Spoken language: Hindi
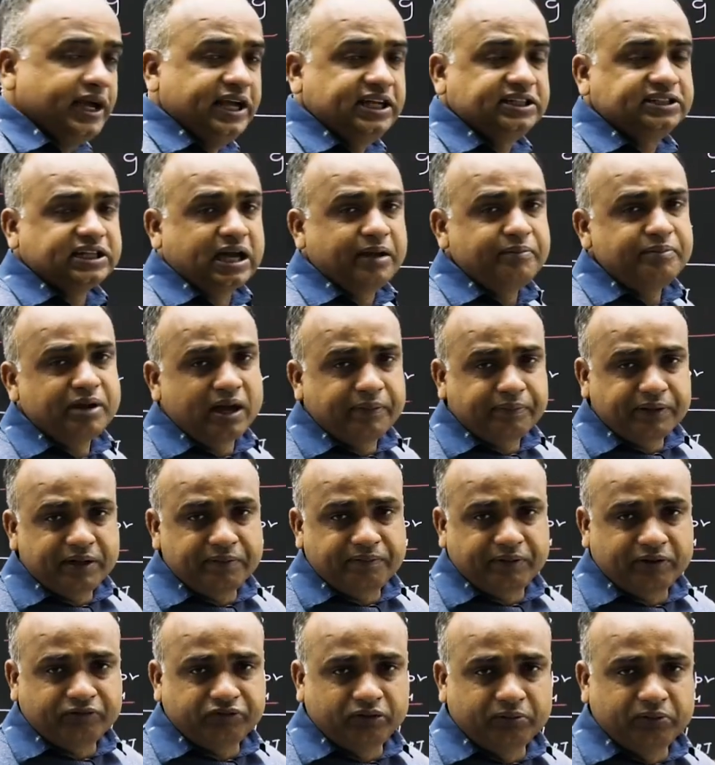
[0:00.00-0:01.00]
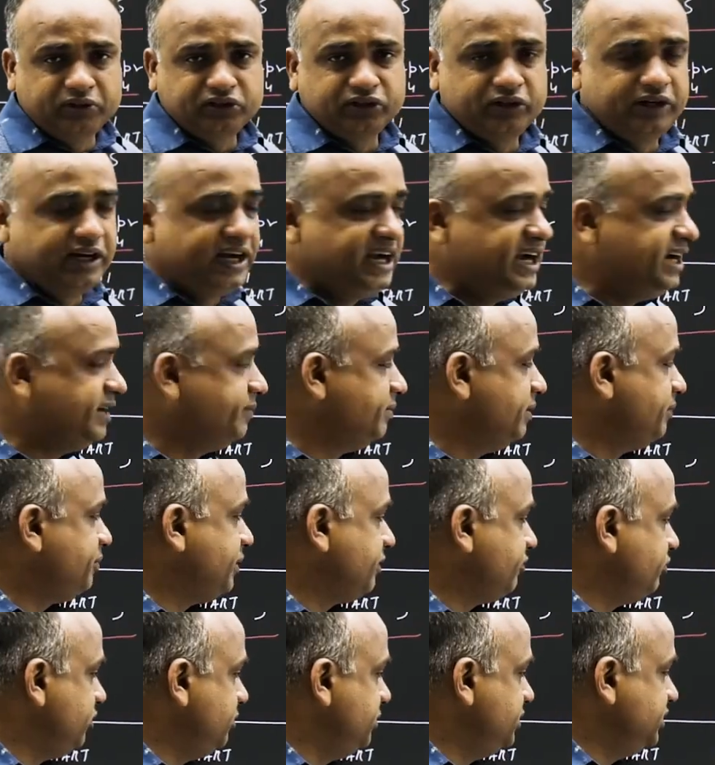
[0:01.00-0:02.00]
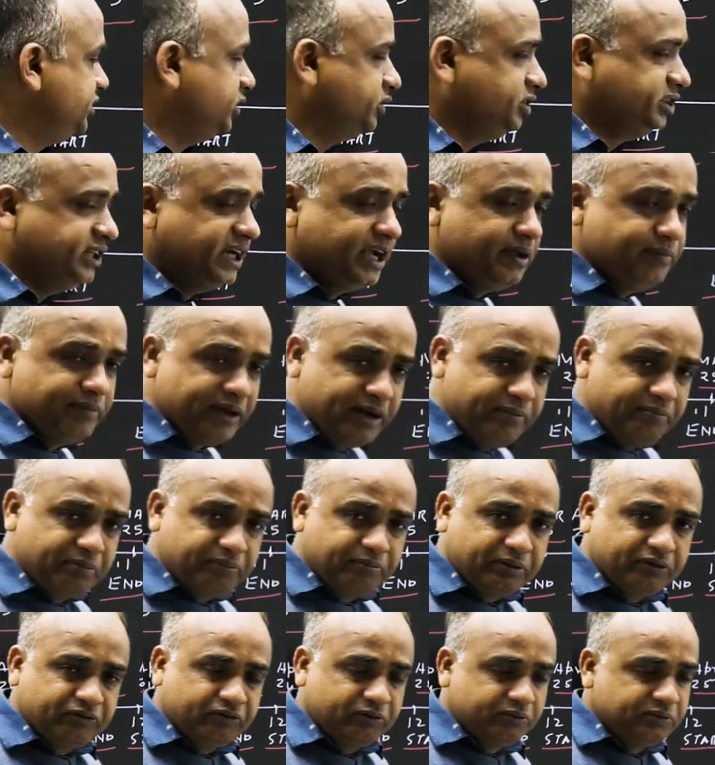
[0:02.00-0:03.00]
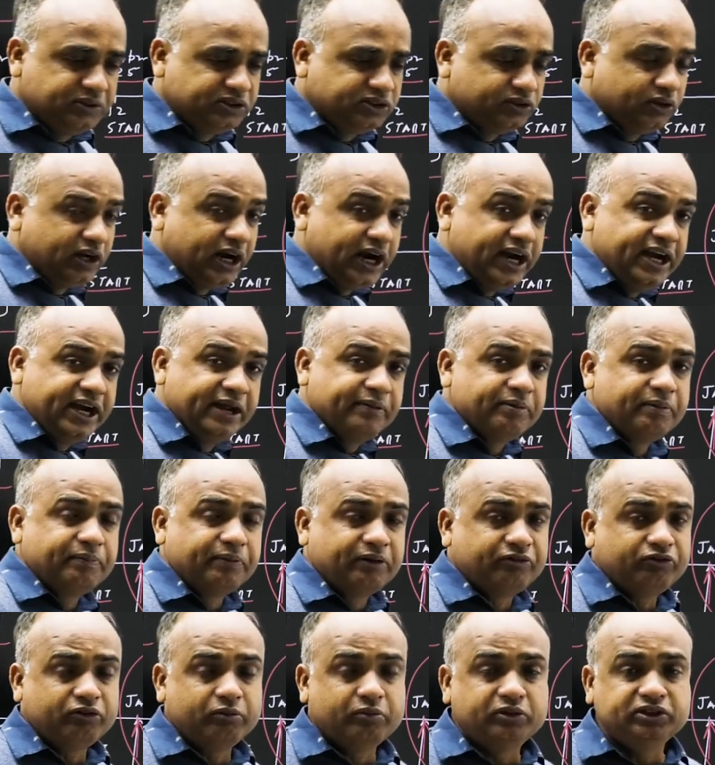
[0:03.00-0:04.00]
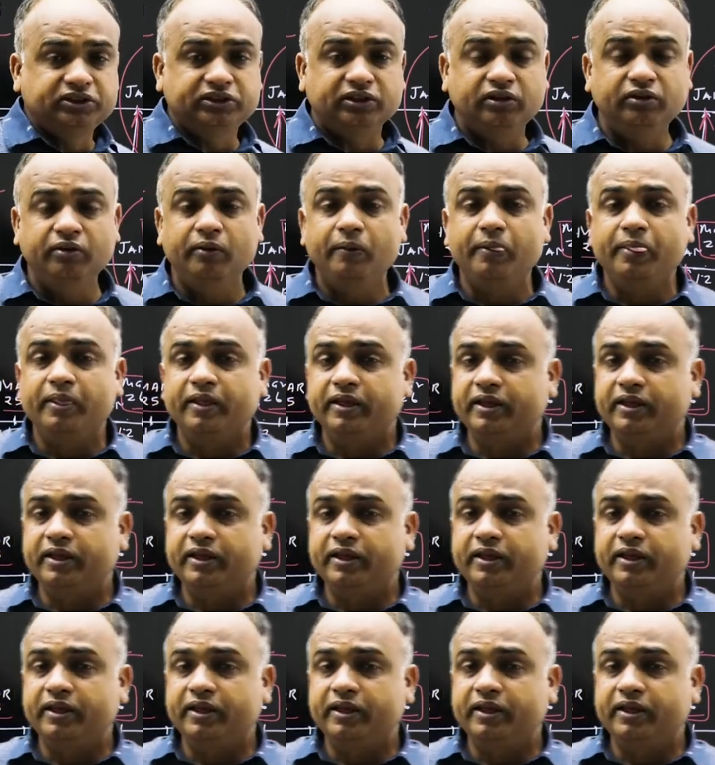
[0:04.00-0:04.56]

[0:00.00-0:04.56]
एग्ज़ाम में आपकी परफॉर्मेंस हो नीट में परफॉर्मेंस हो जेई मेन में परफॉर्मेंस हो एनडी में परफॉर्मेंस हो